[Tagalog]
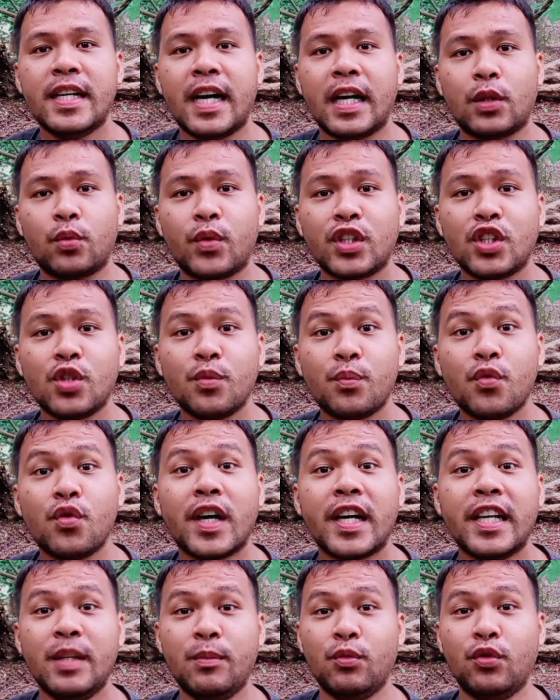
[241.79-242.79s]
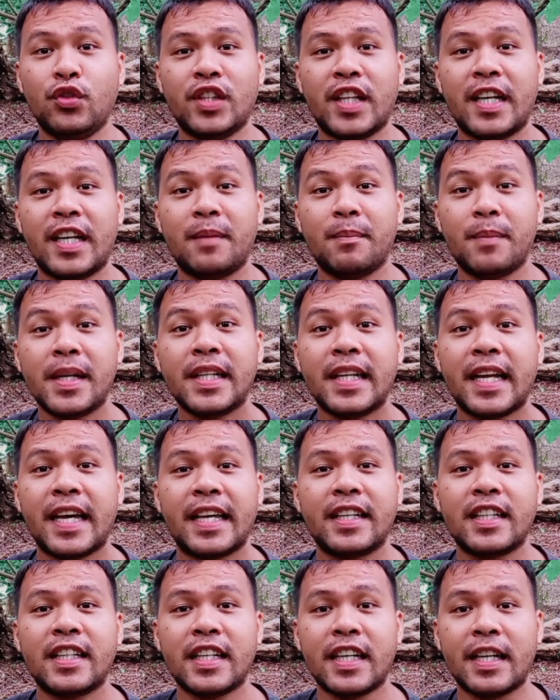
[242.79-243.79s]
At huwag niyo pong kalimutan
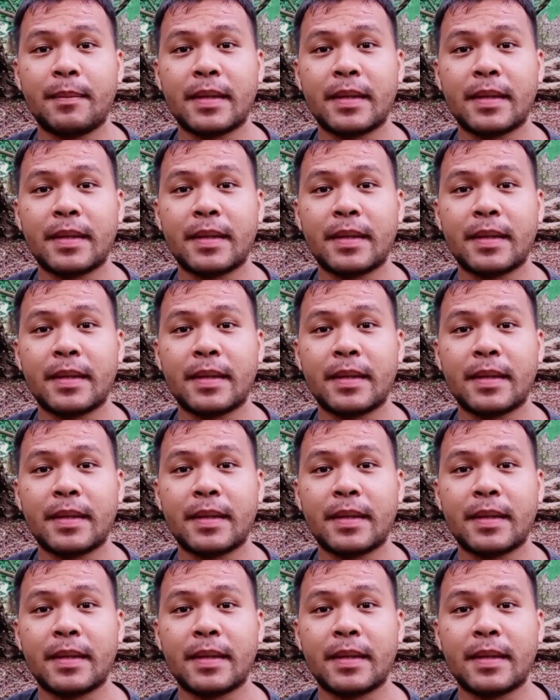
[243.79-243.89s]
mag-like at